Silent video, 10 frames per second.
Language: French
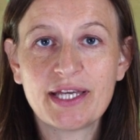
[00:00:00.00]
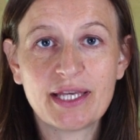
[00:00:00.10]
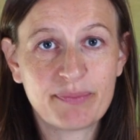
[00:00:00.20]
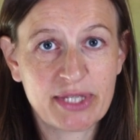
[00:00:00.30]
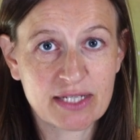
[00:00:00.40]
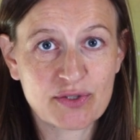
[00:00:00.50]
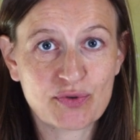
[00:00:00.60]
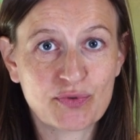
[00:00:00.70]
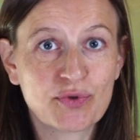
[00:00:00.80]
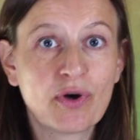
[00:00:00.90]
Et bien
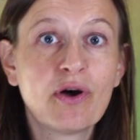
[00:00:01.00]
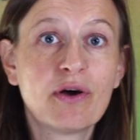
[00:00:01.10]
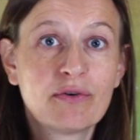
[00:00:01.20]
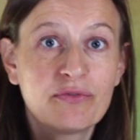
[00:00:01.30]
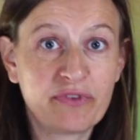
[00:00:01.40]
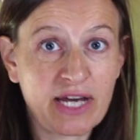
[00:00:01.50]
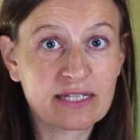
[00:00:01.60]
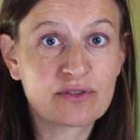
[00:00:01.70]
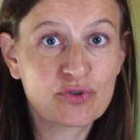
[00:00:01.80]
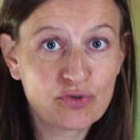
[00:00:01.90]
sûr, va
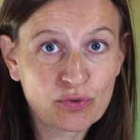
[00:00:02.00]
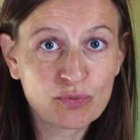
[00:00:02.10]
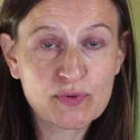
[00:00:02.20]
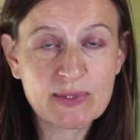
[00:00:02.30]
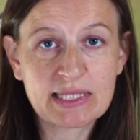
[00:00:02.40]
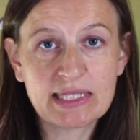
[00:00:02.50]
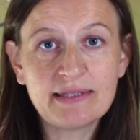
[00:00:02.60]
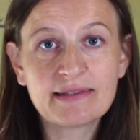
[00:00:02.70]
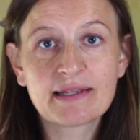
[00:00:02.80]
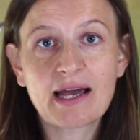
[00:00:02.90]
sur mon
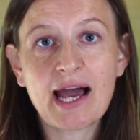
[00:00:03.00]
site